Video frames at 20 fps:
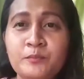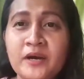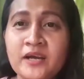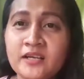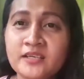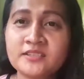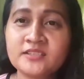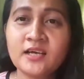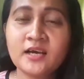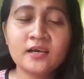
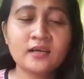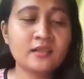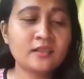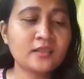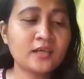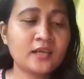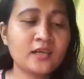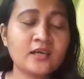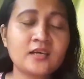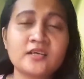para sa
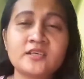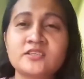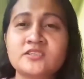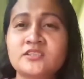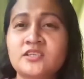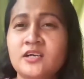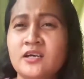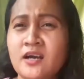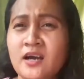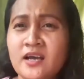akin talaga
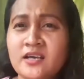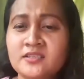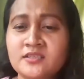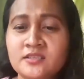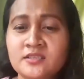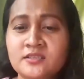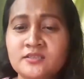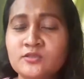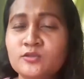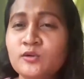siya guys,
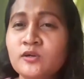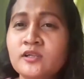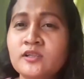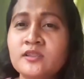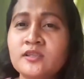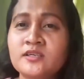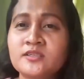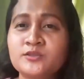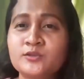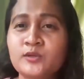is sulit
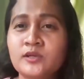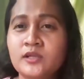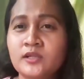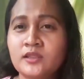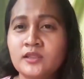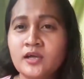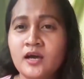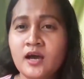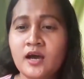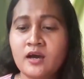na
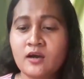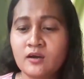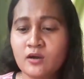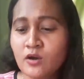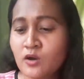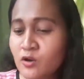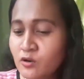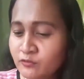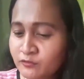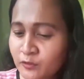sulit ang
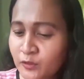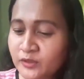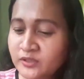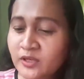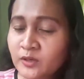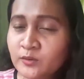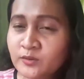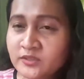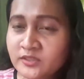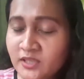
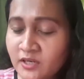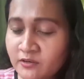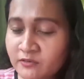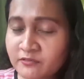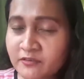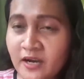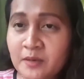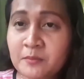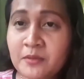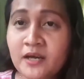
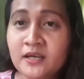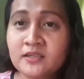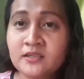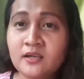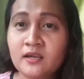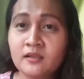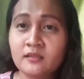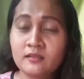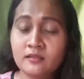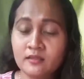
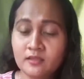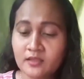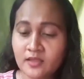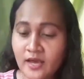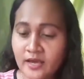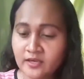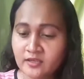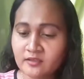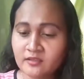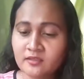
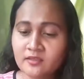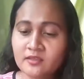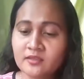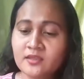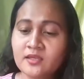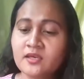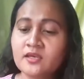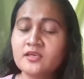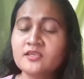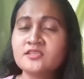
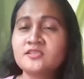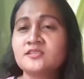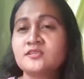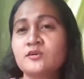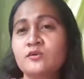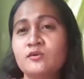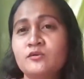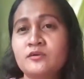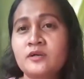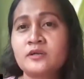4,590.
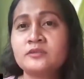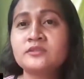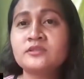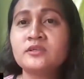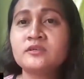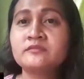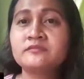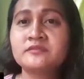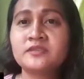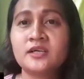So,
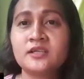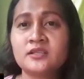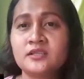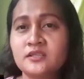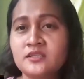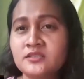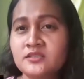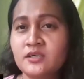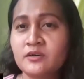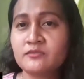round off
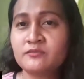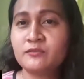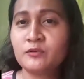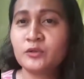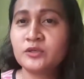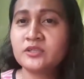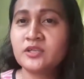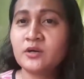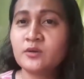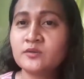natin sa
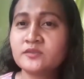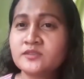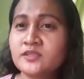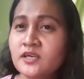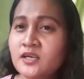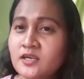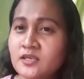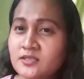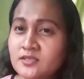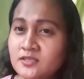
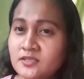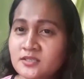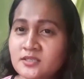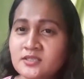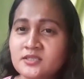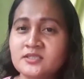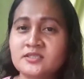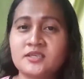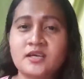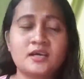
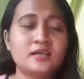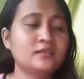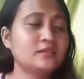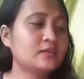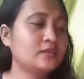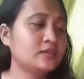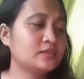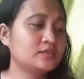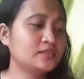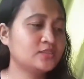
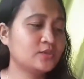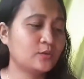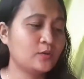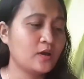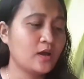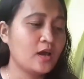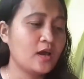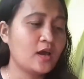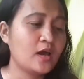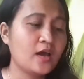4,600. So,
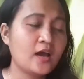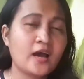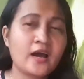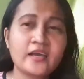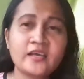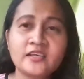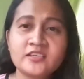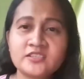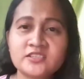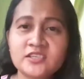
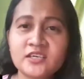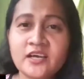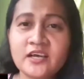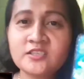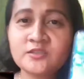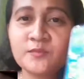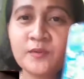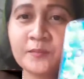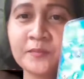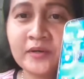ayan siya
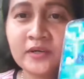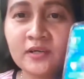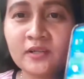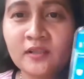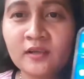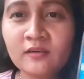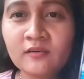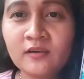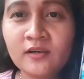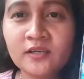guys,
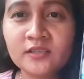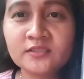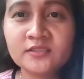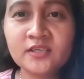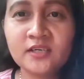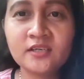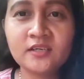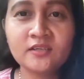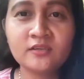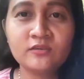papakita ko lang
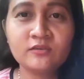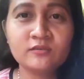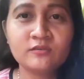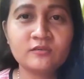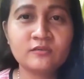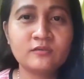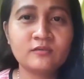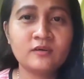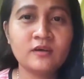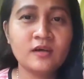sa
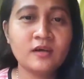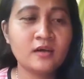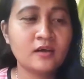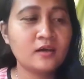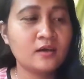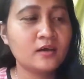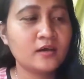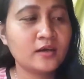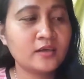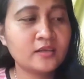inyo.
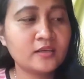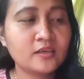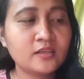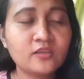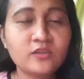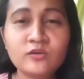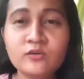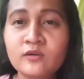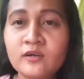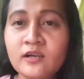
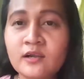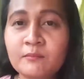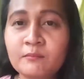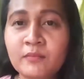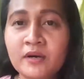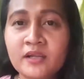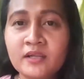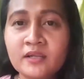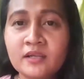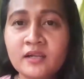Ayan yung
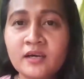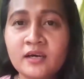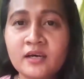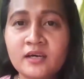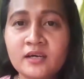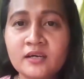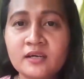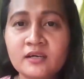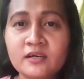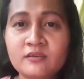laman
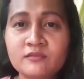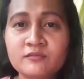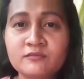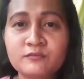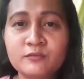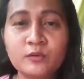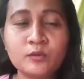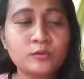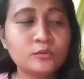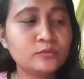ng
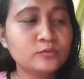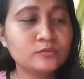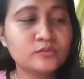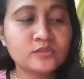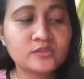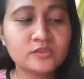phone.